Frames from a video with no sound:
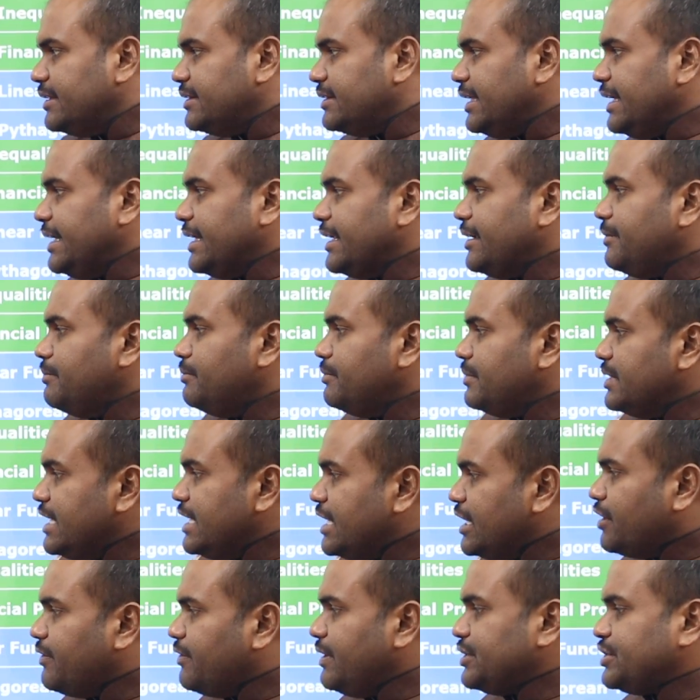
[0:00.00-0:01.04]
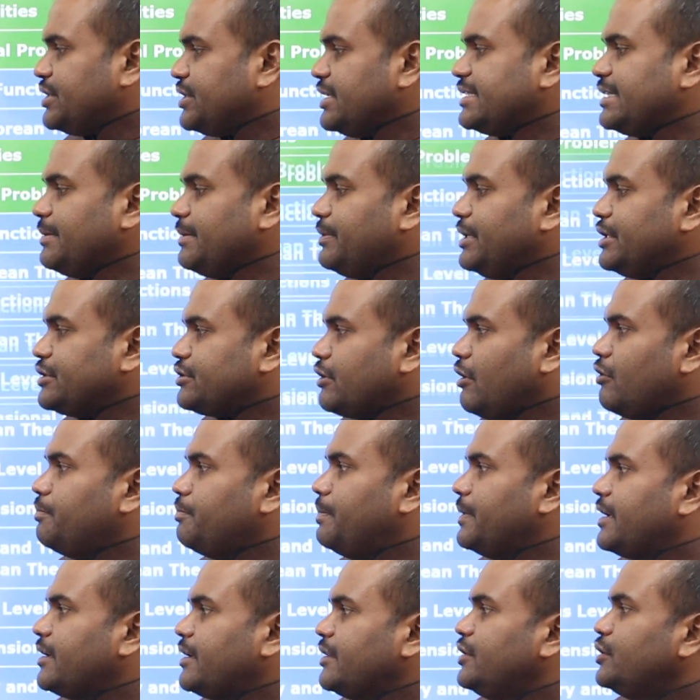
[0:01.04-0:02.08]
அத்தியரம் ஈக்குவேஷன்ஸ் எப்படி சால்வ்
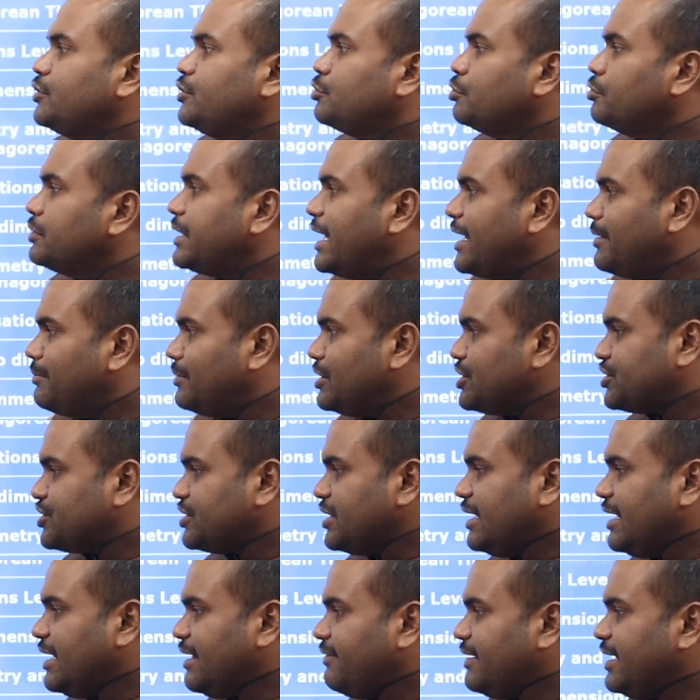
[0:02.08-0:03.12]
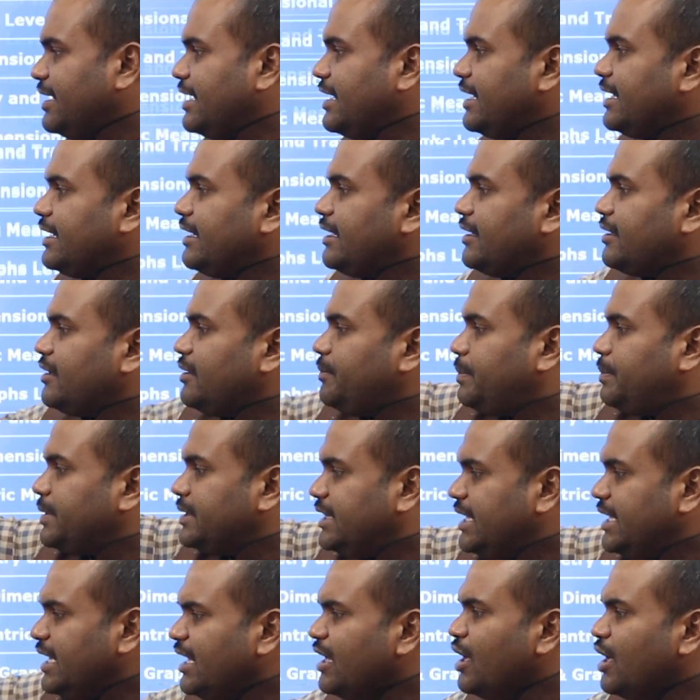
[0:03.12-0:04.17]
பண்ணுறது டூ டைமென்ஷனல் லெவல் என்னங்கிறத
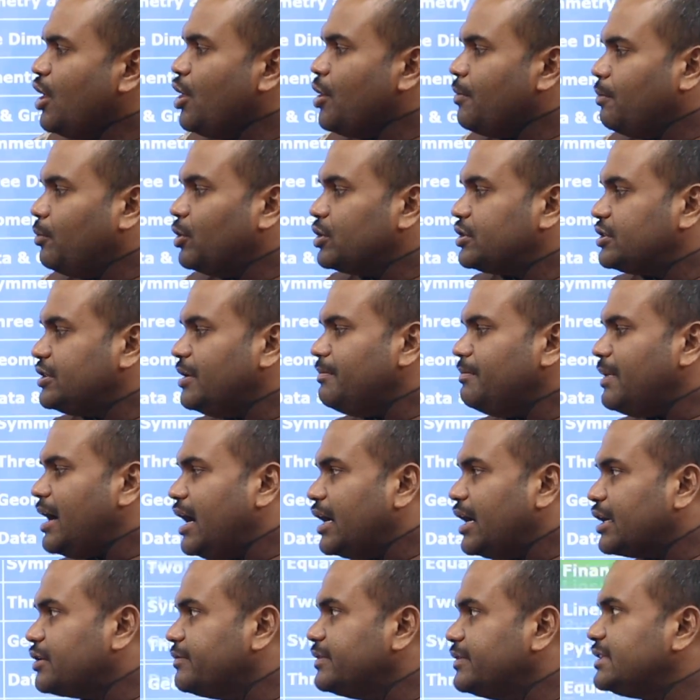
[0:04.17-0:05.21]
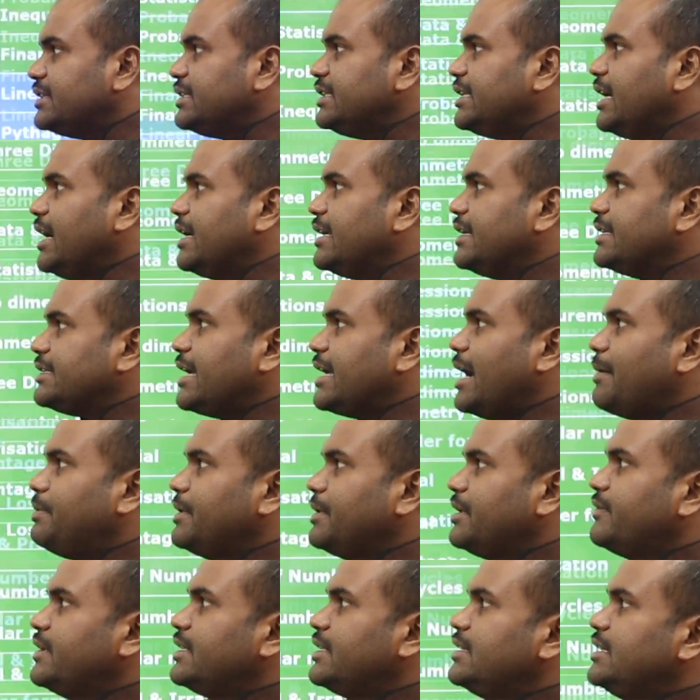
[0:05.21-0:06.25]
பற்றி மொத்தம் அறுபத்தி நாலு
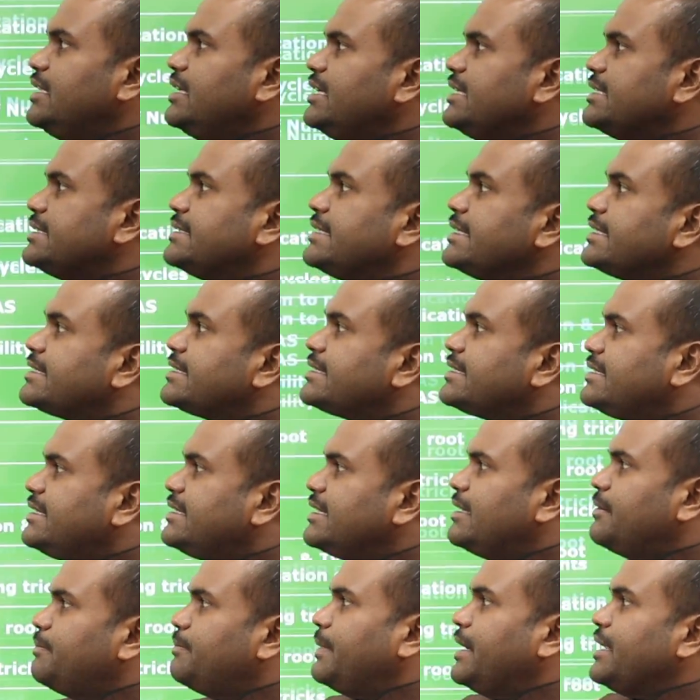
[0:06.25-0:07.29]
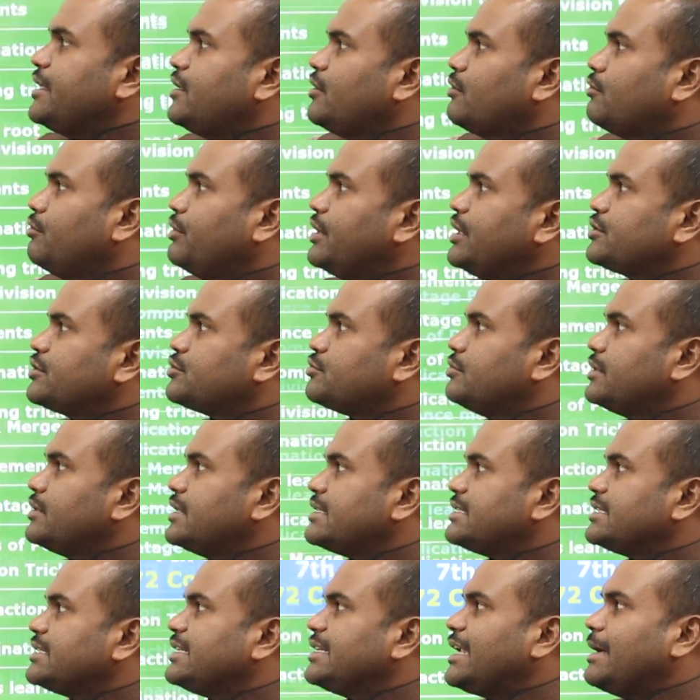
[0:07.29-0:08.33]
டாபிக் வந்து சிக்ஸ்த்து படிக்கக்கூடிய
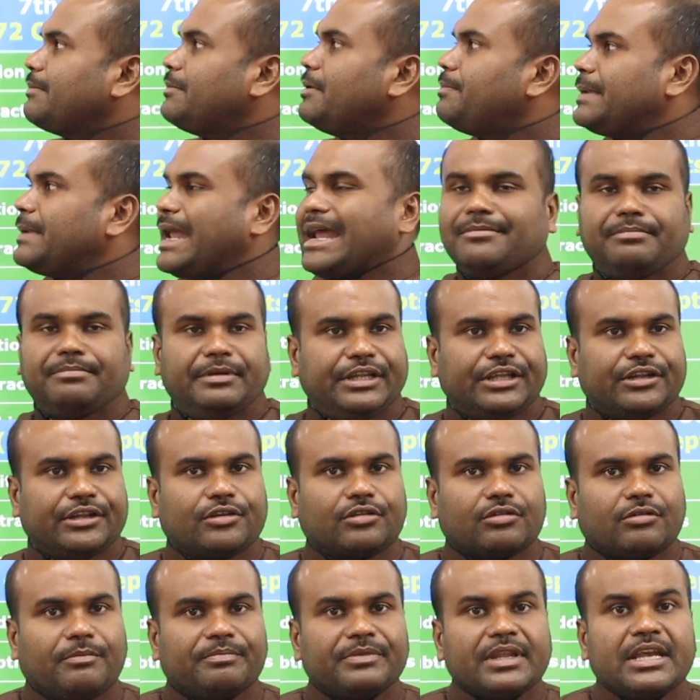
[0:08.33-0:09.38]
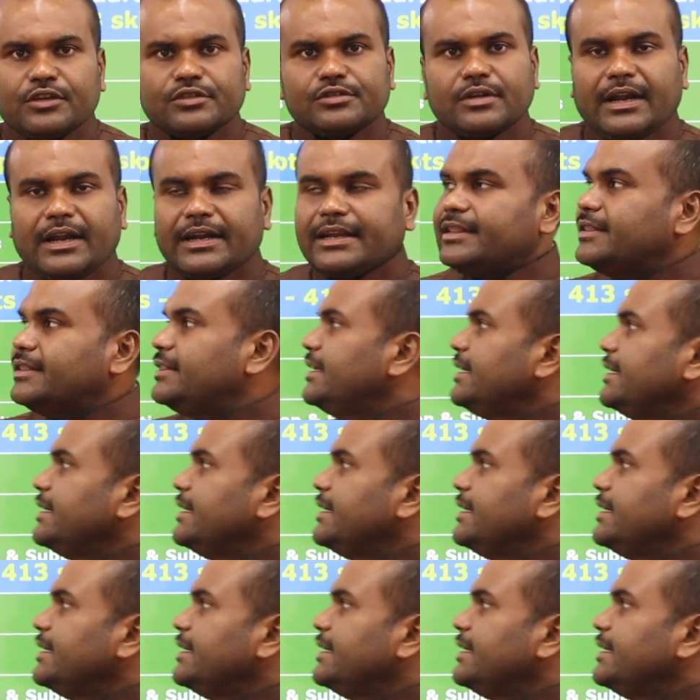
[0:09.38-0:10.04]
ஸ்டூடெண்ட்ஸுக்கு நம்ம பிளான் பண்ணியிருக்கிறோம் ஸோ அடுத்து